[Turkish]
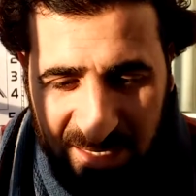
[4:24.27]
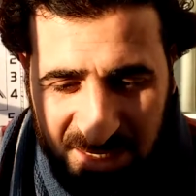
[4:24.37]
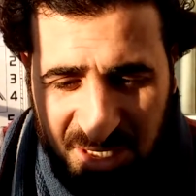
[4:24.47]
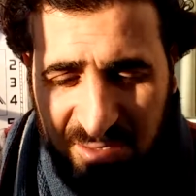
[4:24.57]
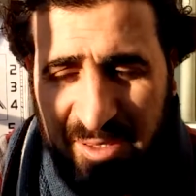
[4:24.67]

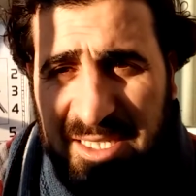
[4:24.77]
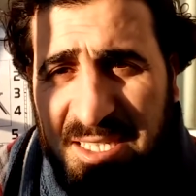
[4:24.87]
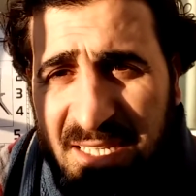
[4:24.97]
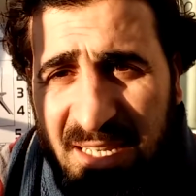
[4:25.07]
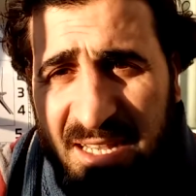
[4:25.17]

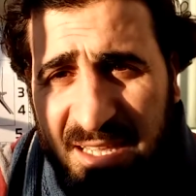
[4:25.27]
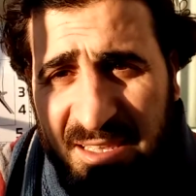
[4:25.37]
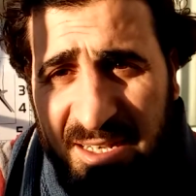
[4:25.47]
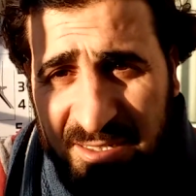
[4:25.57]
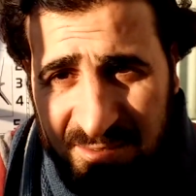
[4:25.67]
açılmasıyla
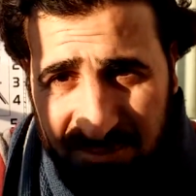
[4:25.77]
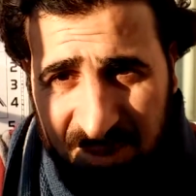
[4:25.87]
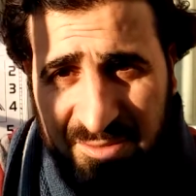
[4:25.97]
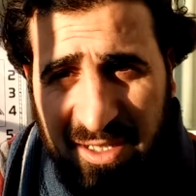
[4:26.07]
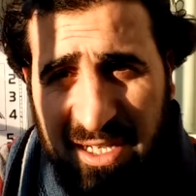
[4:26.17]
Allah'ın
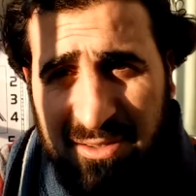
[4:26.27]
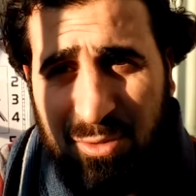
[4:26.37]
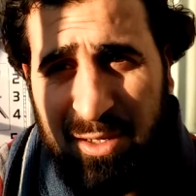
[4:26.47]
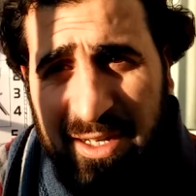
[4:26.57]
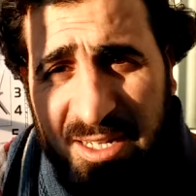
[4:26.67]
bir vaadi
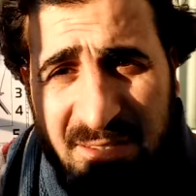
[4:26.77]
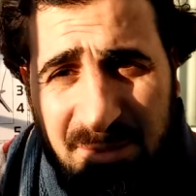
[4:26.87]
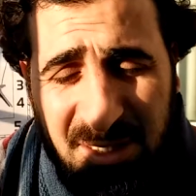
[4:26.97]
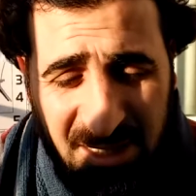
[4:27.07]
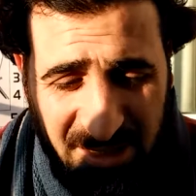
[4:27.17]
olarak
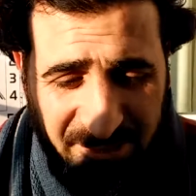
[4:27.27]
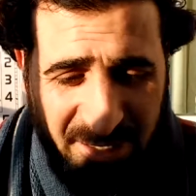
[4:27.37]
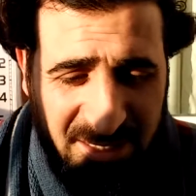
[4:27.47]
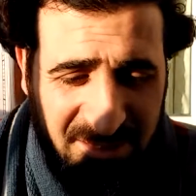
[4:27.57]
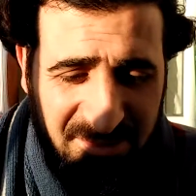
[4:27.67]
biz
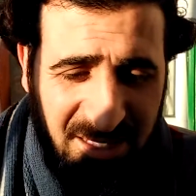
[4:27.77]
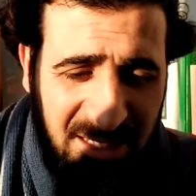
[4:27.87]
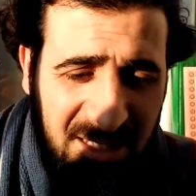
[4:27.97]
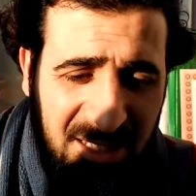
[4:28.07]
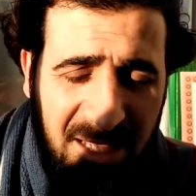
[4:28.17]
afakta ve
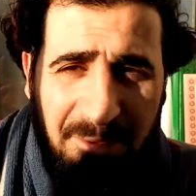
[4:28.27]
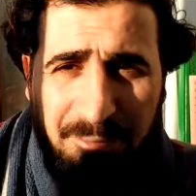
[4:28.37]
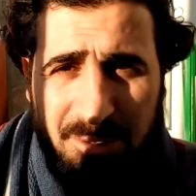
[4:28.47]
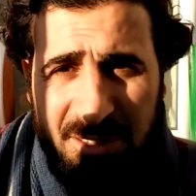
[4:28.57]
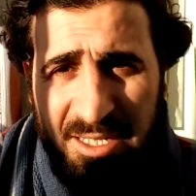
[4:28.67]

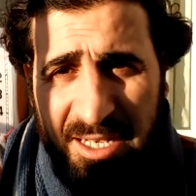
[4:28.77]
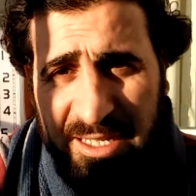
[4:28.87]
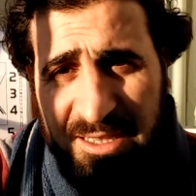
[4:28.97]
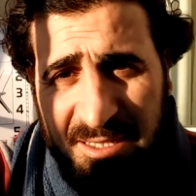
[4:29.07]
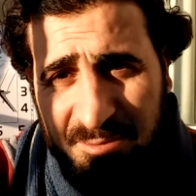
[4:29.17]
enfüste
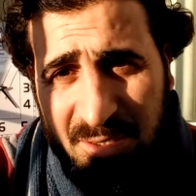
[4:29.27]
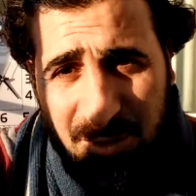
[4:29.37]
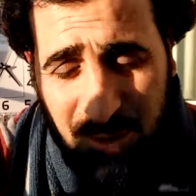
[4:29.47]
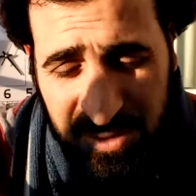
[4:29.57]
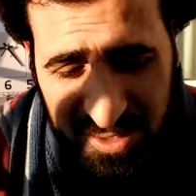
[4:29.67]

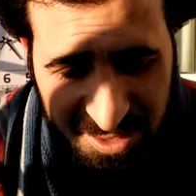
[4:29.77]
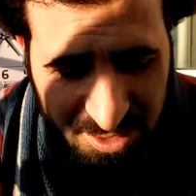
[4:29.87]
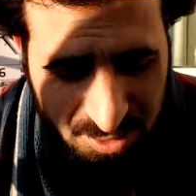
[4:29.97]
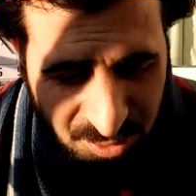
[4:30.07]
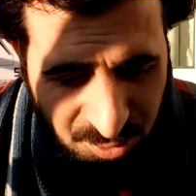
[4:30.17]
ayetlerimizi
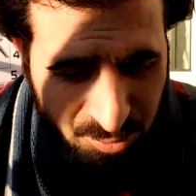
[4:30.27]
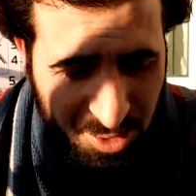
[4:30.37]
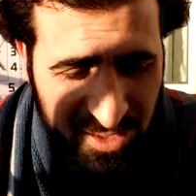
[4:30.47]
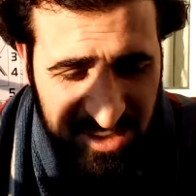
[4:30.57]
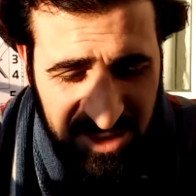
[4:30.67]
göstereceğiz diyor.
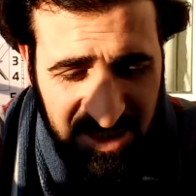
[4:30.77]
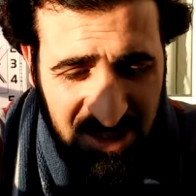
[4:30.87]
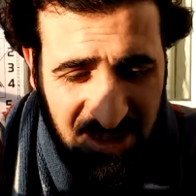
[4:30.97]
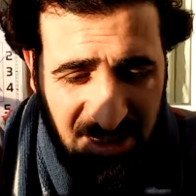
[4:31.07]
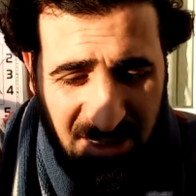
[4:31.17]
Böylece
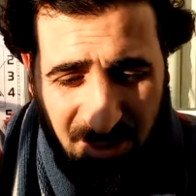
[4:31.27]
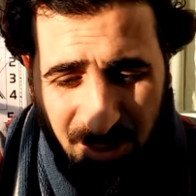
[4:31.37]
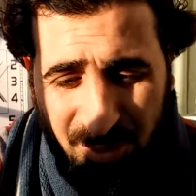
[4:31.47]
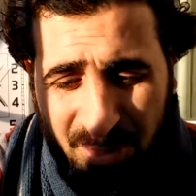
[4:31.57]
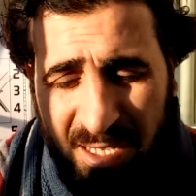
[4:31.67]

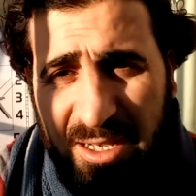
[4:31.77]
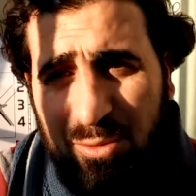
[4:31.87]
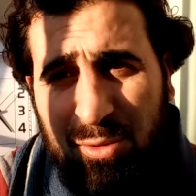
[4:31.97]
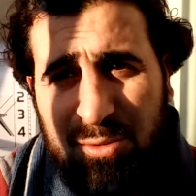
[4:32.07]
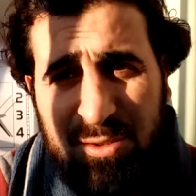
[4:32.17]
o
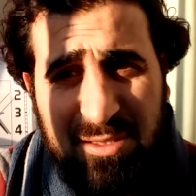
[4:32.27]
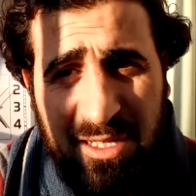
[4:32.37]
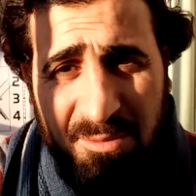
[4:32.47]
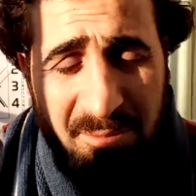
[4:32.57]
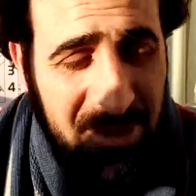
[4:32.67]
hak olduğunu
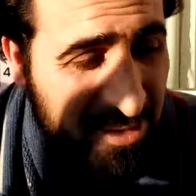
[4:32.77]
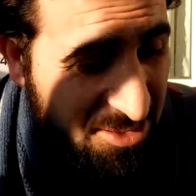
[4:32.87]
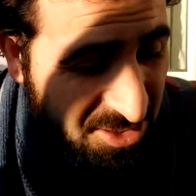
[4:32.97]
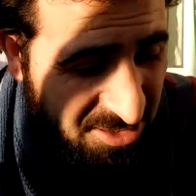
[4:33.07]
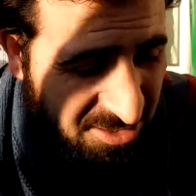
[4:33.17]
tamamen
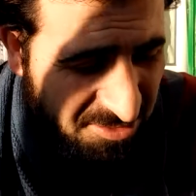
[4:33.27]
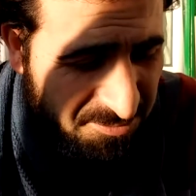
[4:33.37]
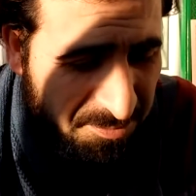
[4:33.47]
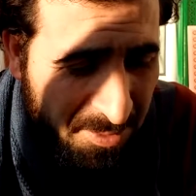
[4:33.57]
alacaklar